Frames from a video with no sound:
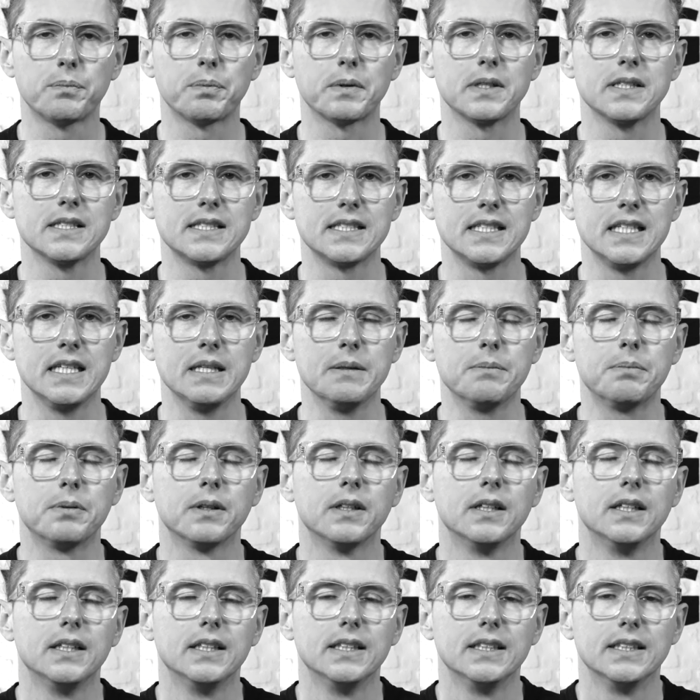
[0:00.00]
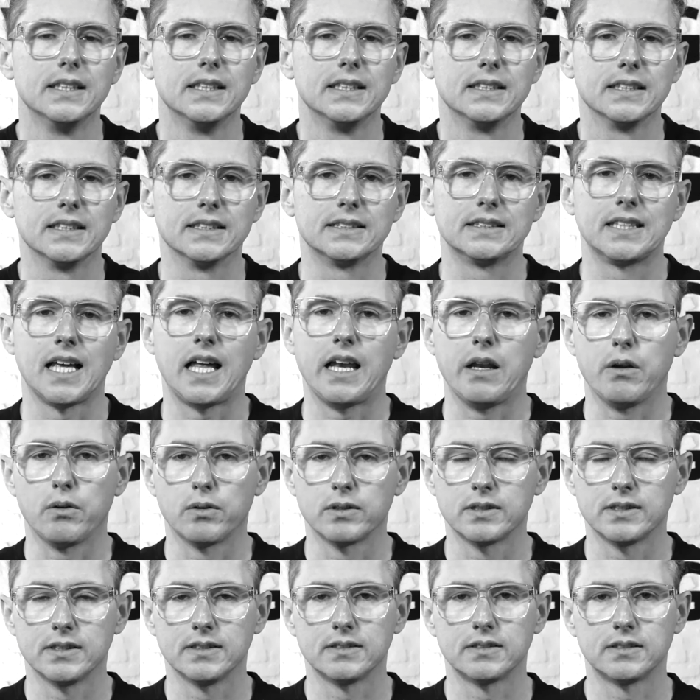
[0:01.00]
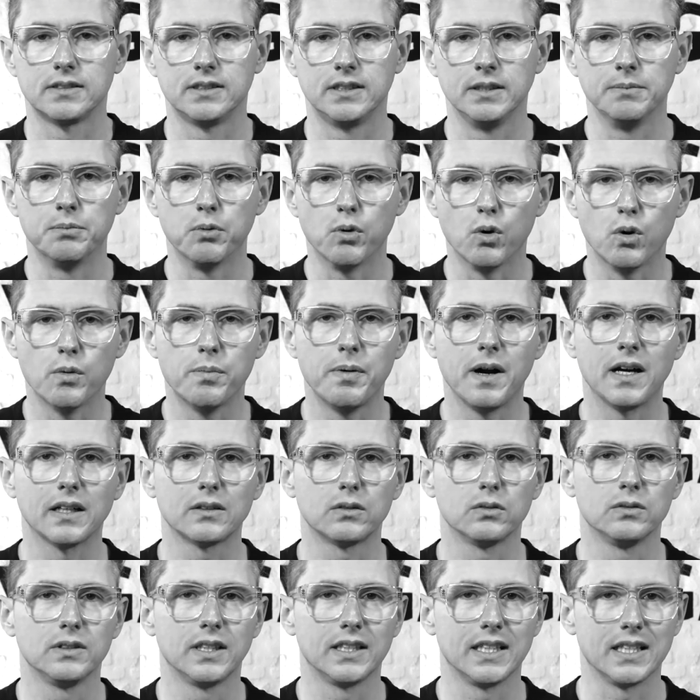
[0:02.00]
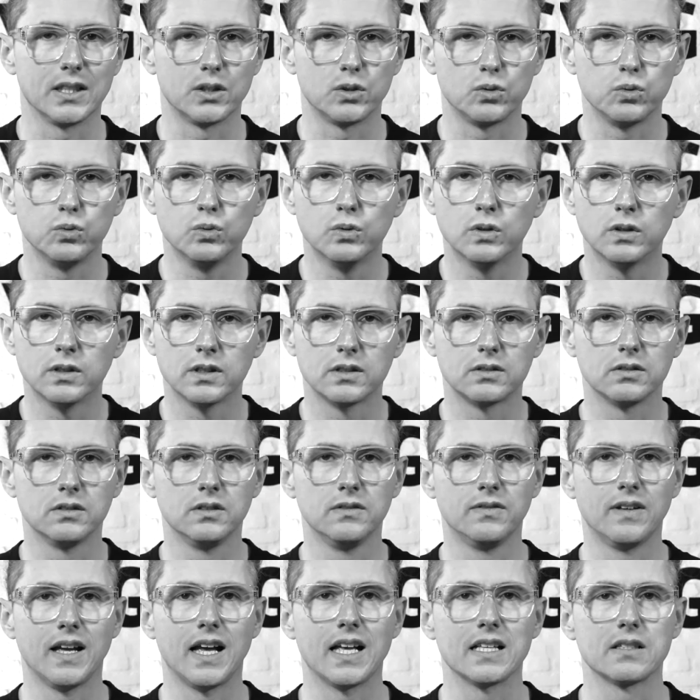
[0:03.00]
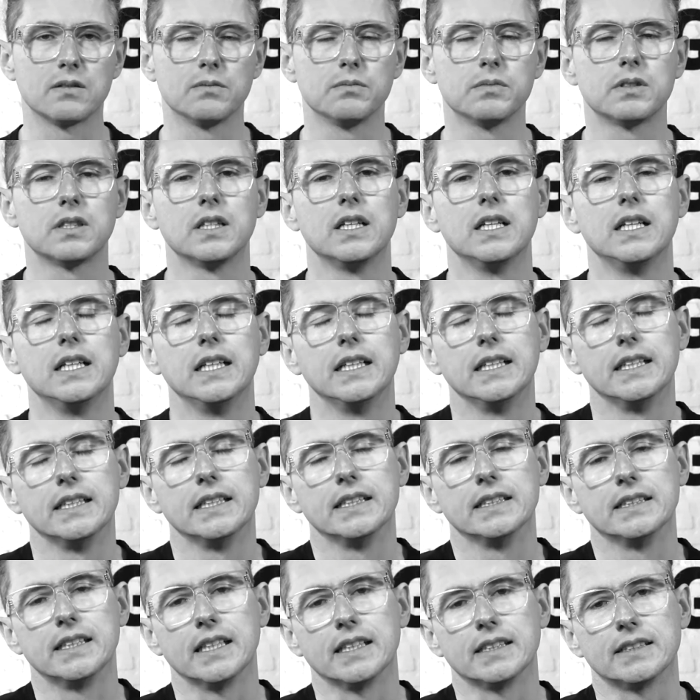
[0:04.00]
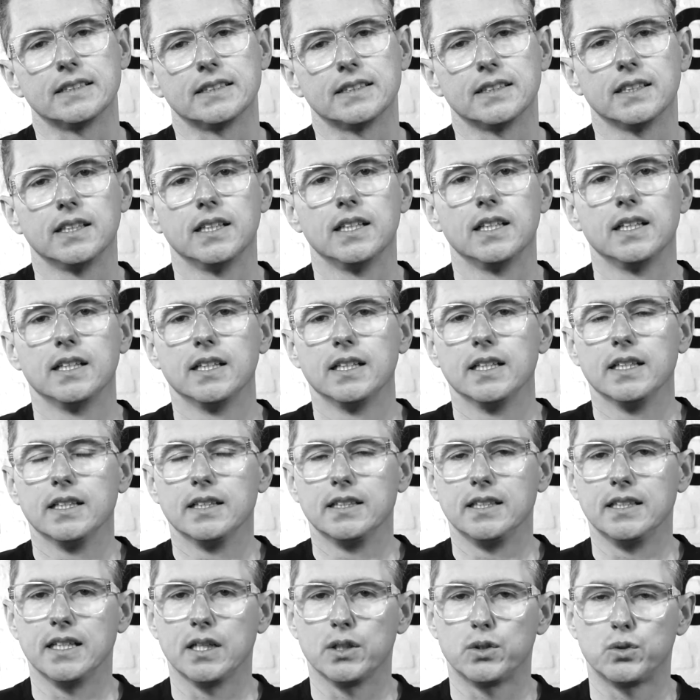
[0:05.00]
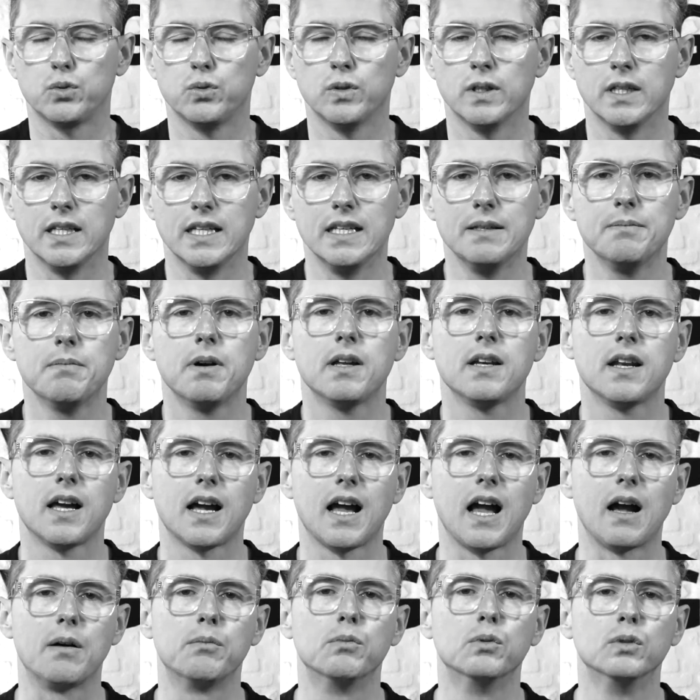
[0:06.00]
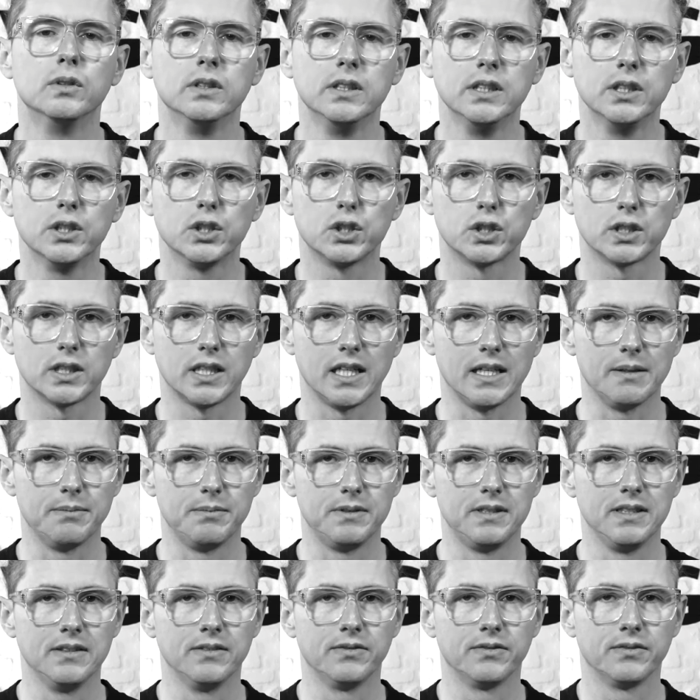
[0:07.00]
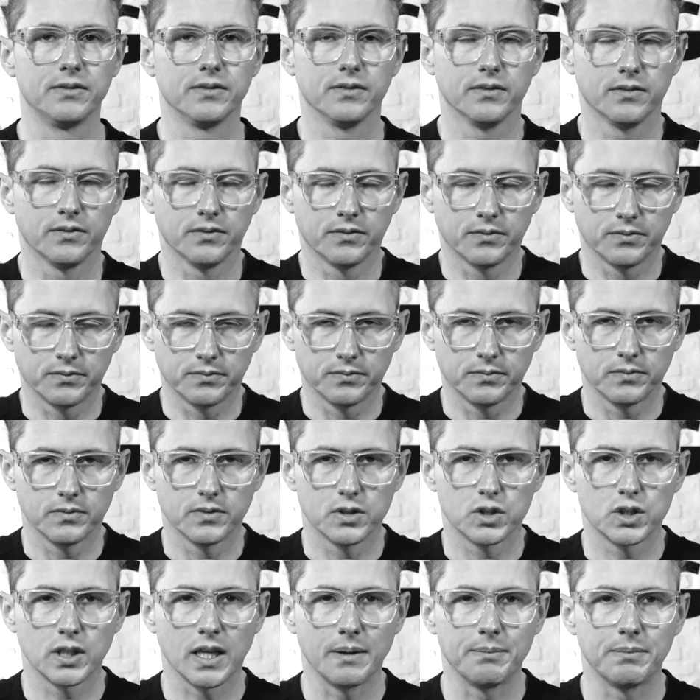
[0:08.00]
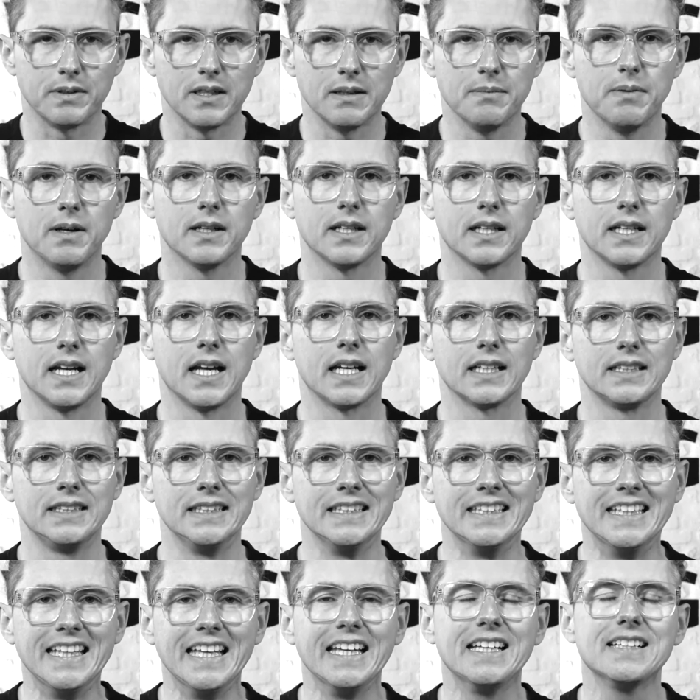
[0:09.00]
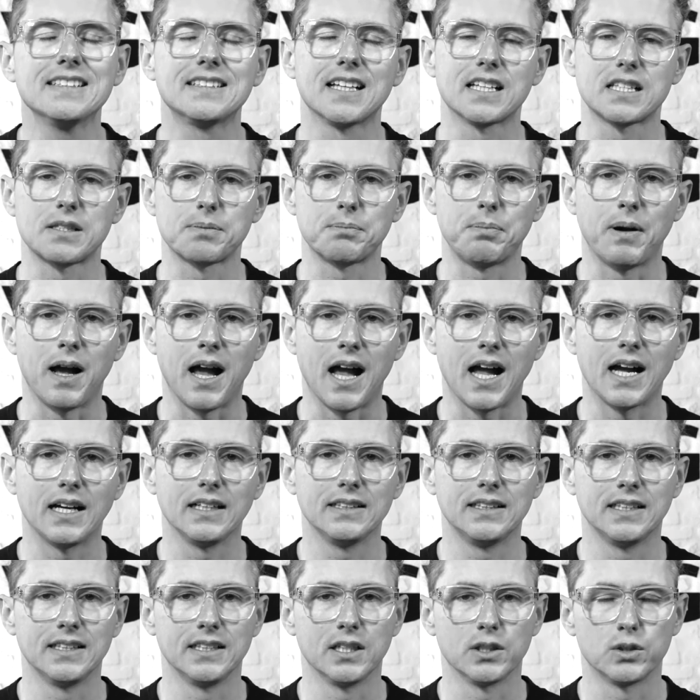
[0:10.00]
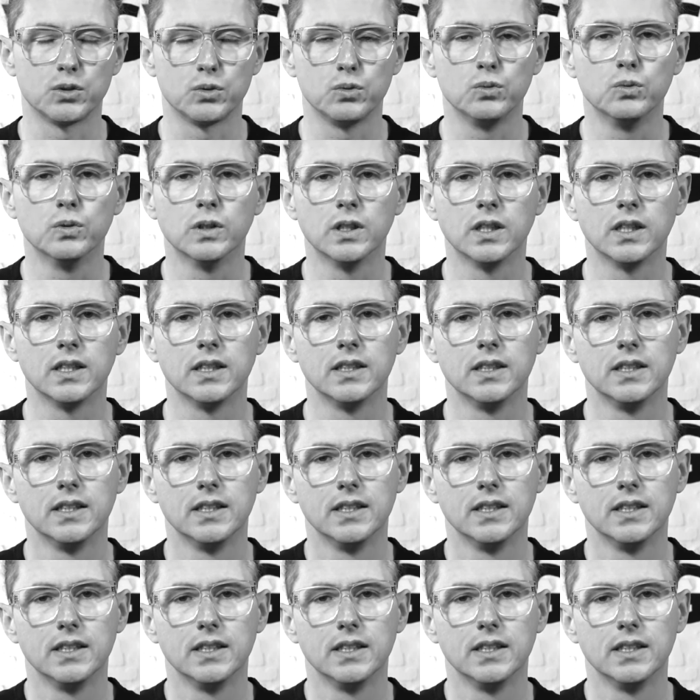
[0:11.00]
Prinzip des Thalioges ist die Beobachtung der Natur und des Universums, dass die Natur immer nach Harmonie strebt. Die strebt immer danach, die Gegensatzpaare der Natur